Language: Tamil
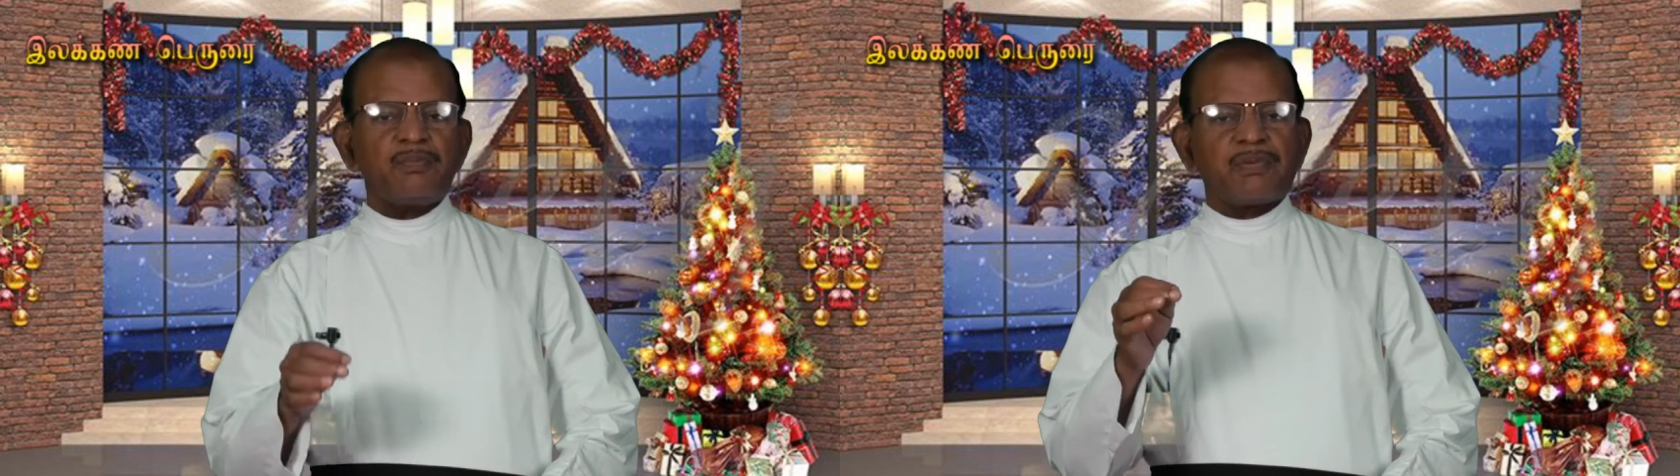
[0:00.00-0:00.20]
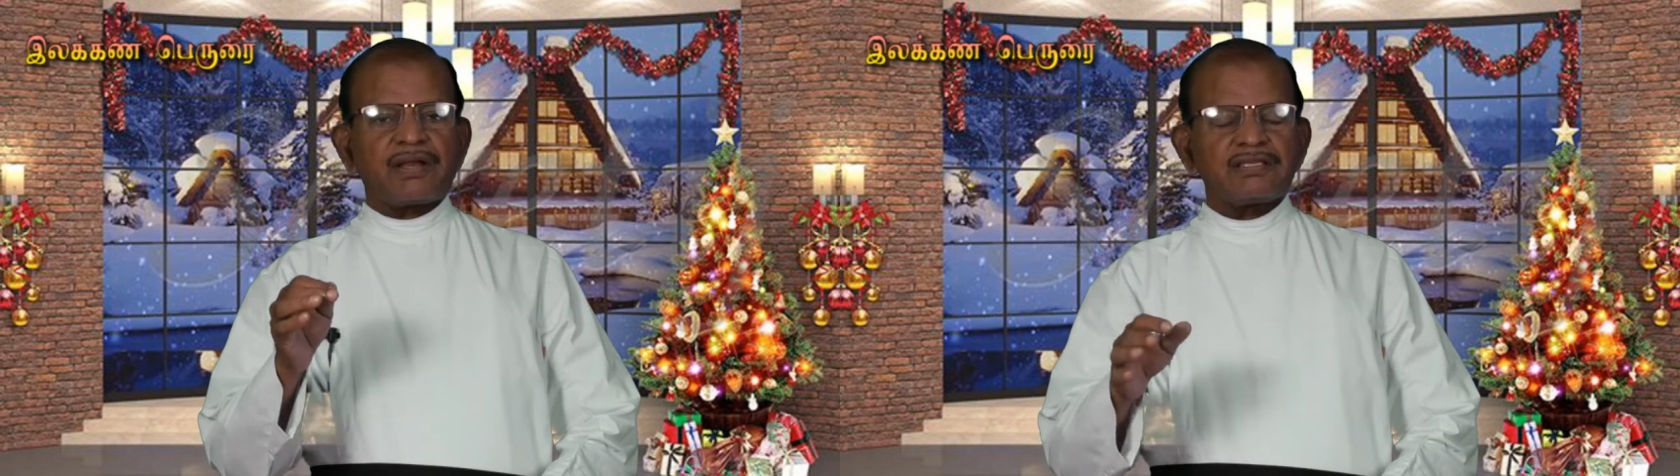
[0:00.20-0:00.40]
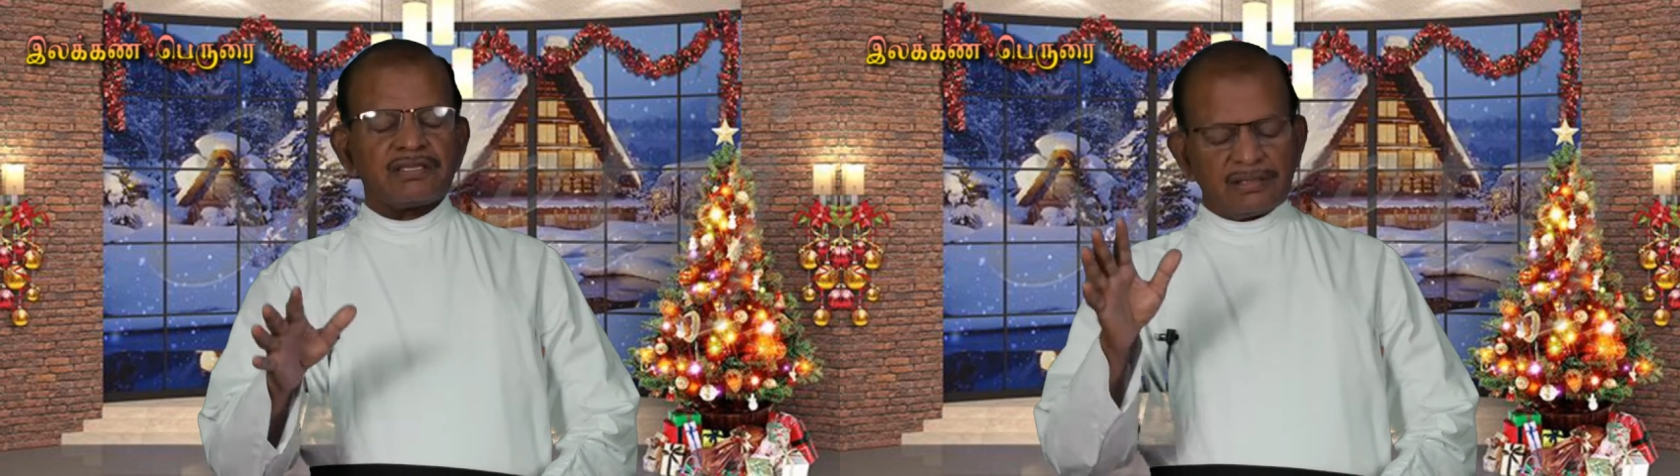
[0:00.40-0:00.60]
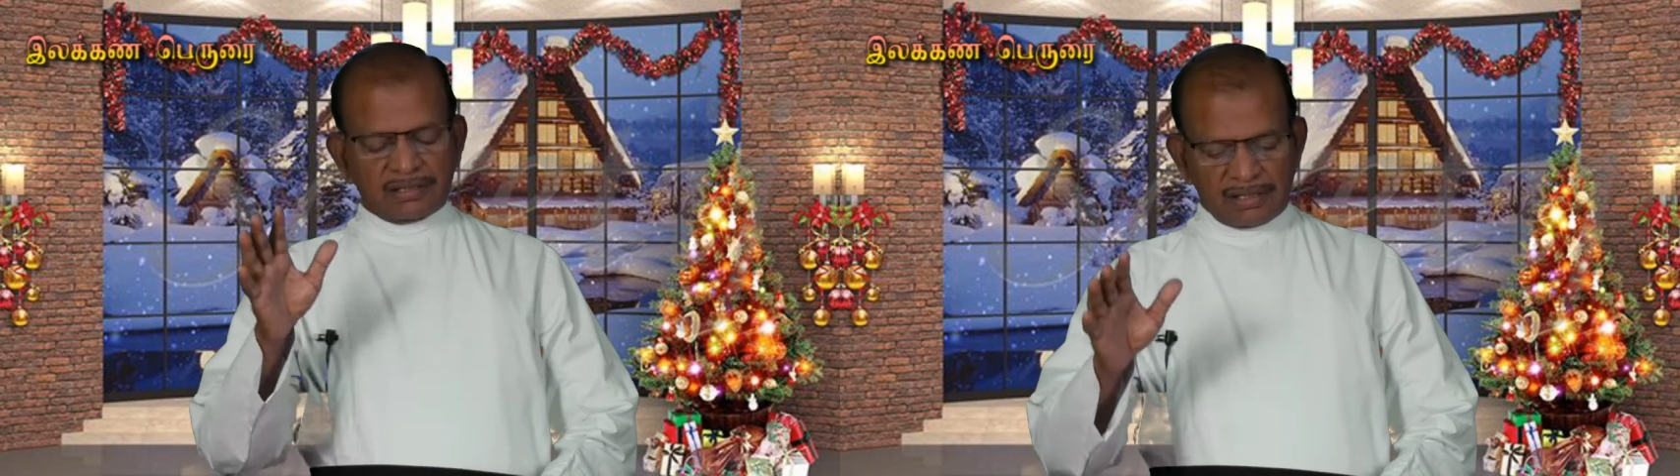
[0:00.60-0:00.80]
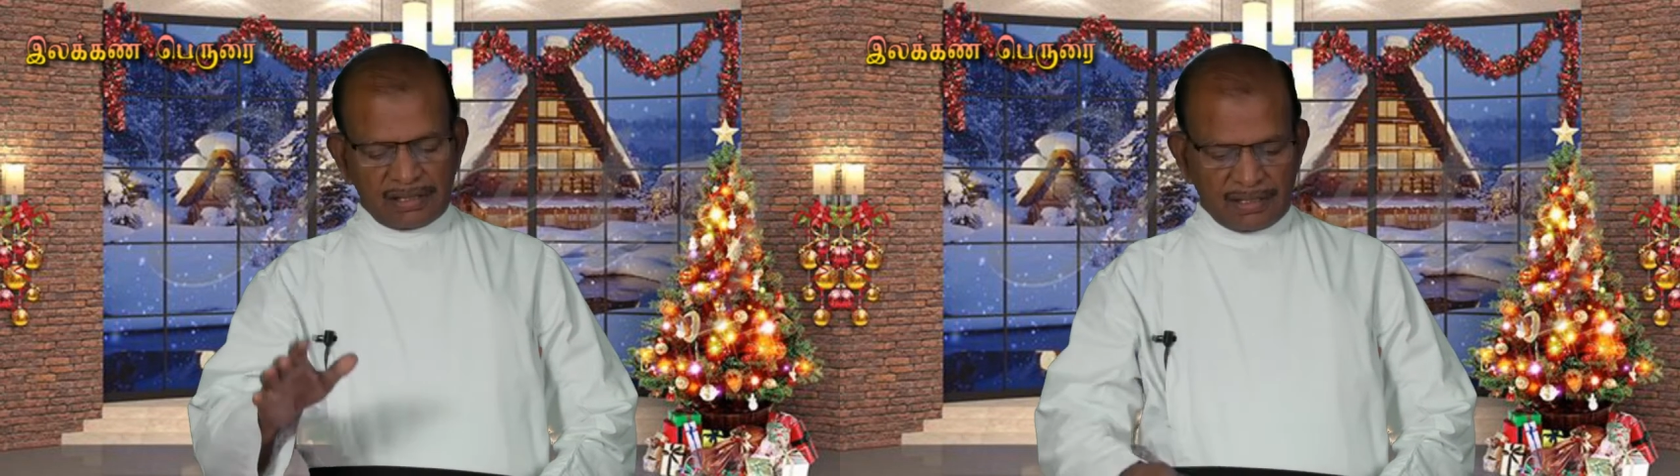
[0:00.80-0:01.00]

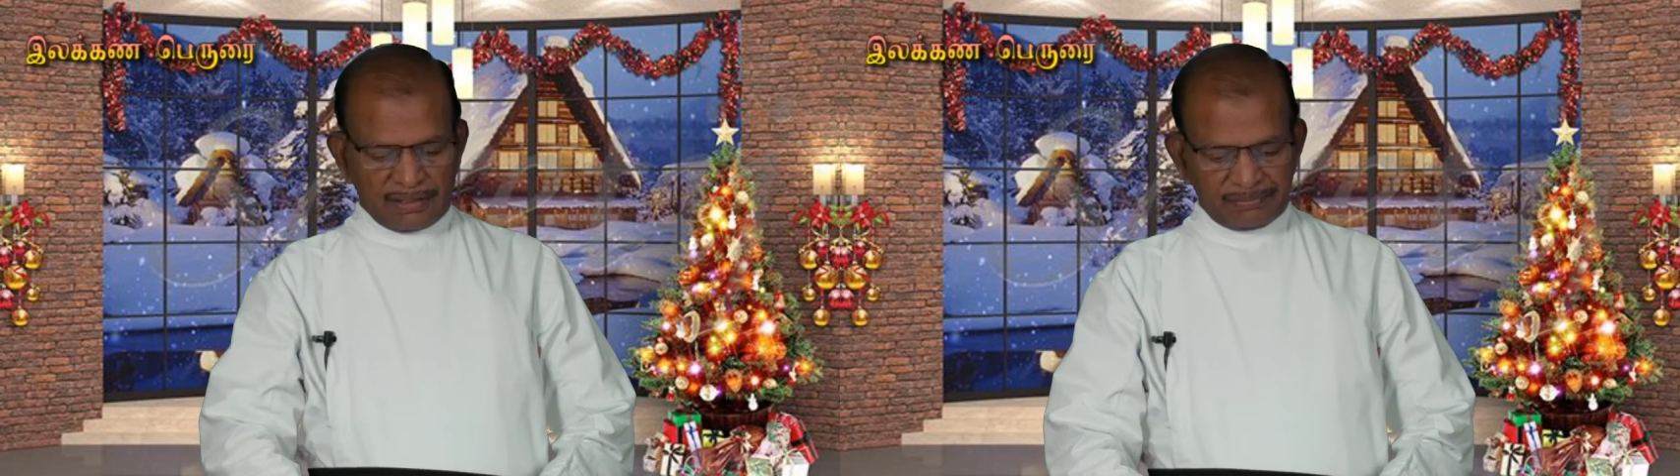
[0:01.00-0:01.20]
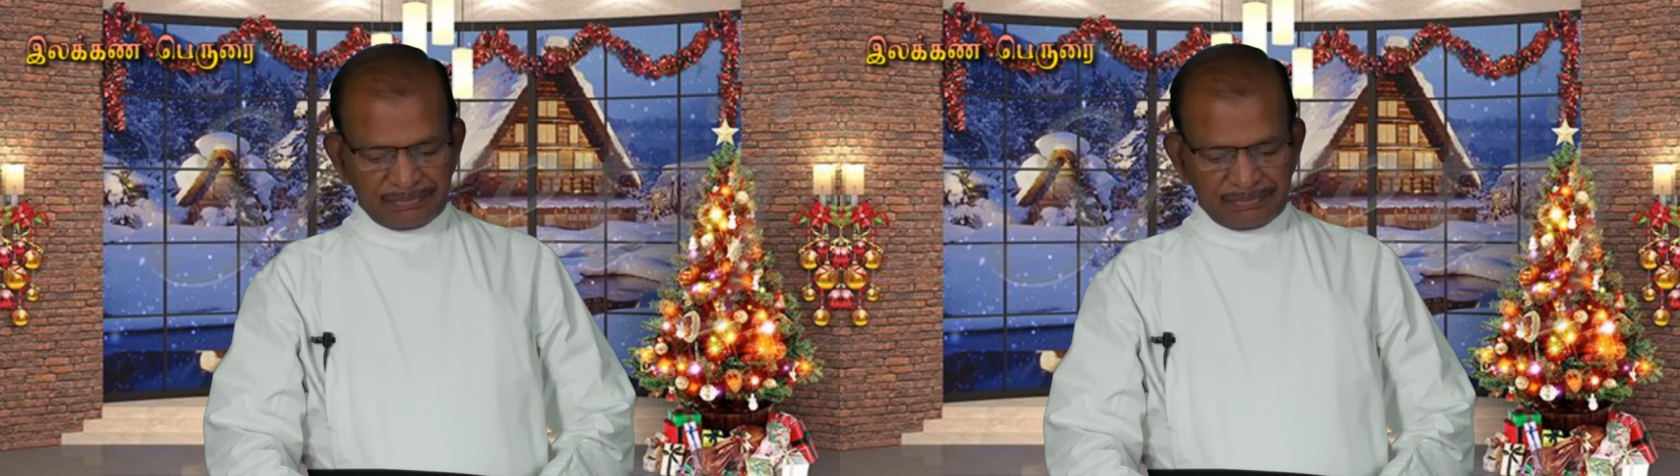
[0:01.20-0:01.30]
பறைசாற்றுகின்றன